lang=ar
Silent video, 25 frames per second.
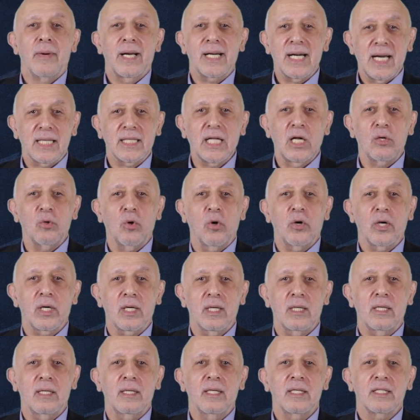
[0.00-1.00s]
مرة
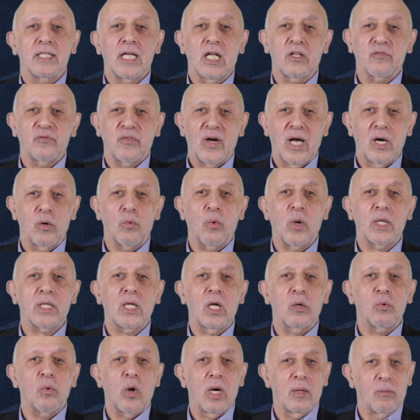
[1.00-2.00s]
أخرى يدفع
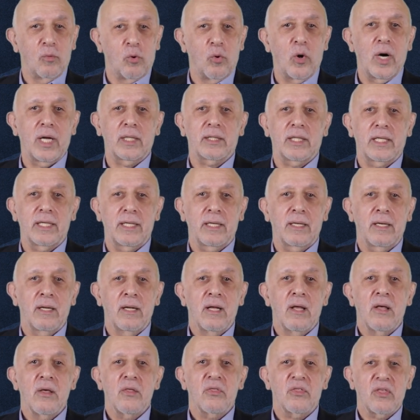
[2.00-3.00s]
الوطن والمواطن
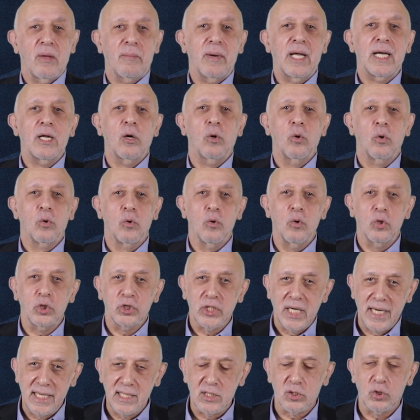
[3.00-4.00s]
ثمن خروج
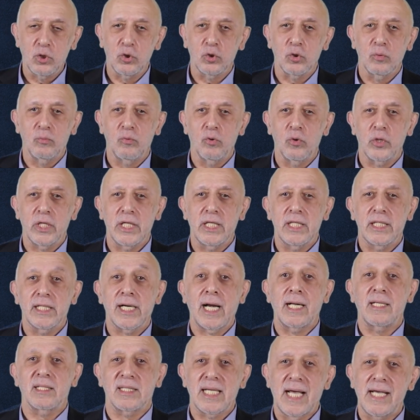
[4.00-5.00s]
رئيس الجمهورية
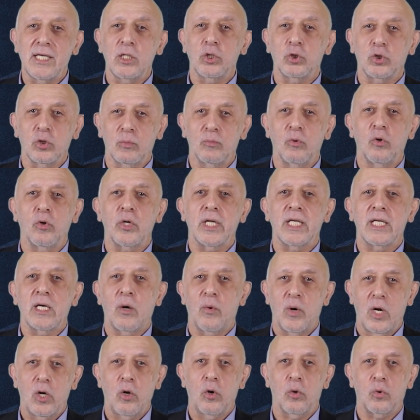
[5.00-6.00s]
رئيسي الجمهورية
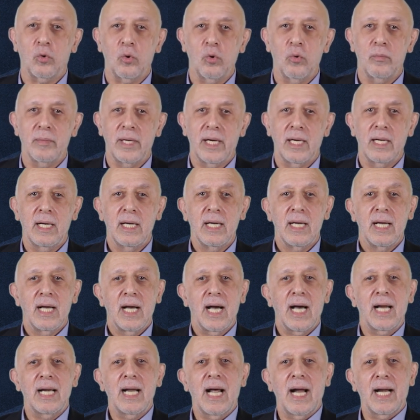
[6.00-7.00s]
والحكومة
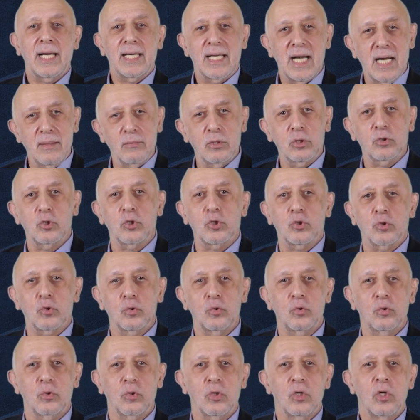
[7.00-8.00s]
على أحكام
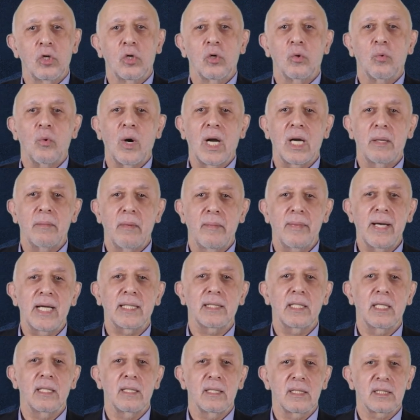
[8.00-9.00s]
الدستور وعلى
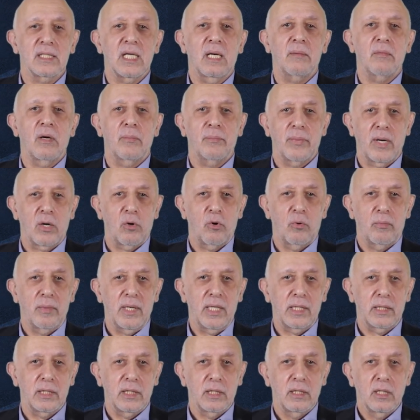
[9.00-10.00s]
مبادئ النظام
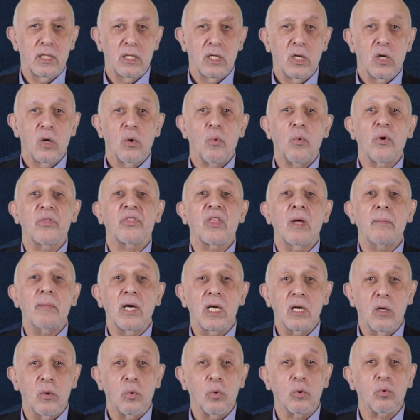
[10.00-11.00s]
البرلماني
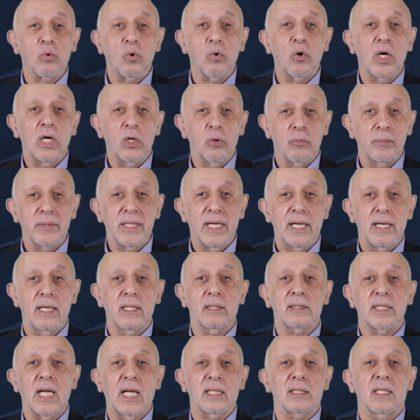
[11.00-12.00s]
وثمن وقوع
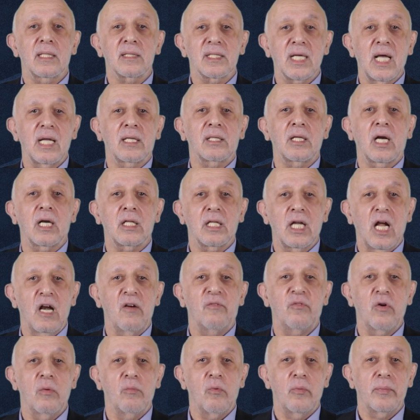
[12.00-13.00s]
لبنان تحت سيطرة
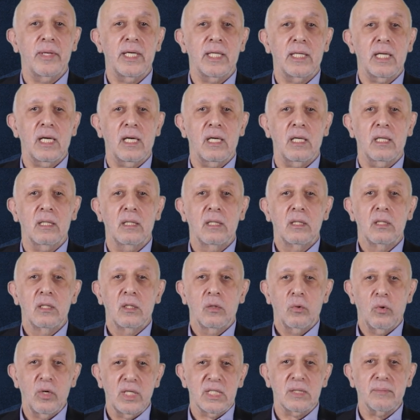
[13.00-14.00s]
حلف الممانعة
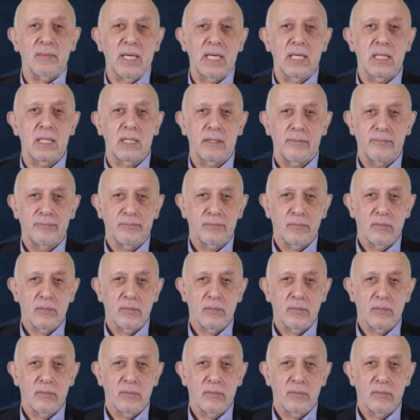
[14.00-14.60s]
وحزب الله